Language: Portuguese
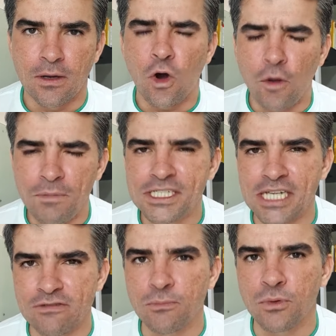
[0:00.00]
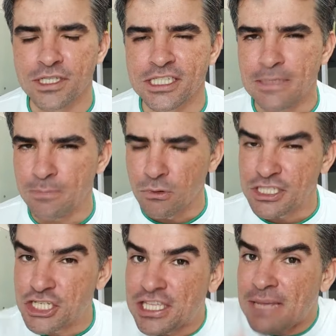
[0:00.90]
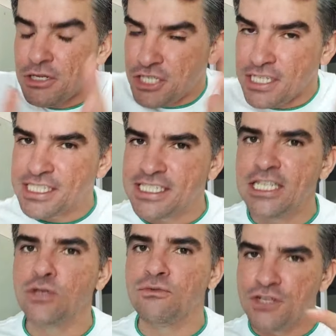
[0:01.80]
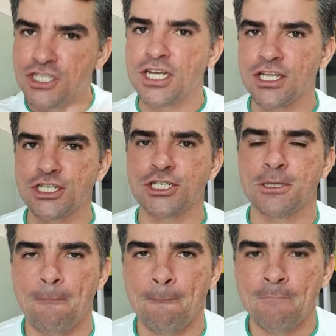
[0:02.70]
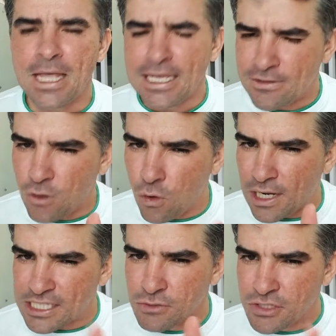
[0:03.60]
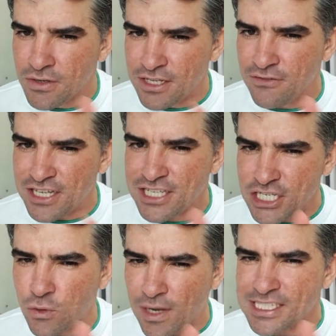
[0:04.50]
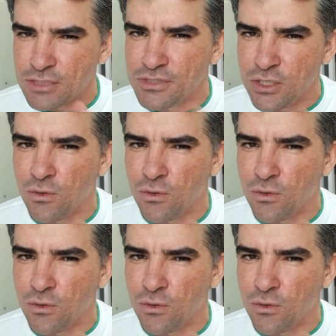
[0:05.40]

Observa, por exemplo, o sistema de ensino vigente. Dá um coraçãozinho aqui, vai gente, coraçãozinho,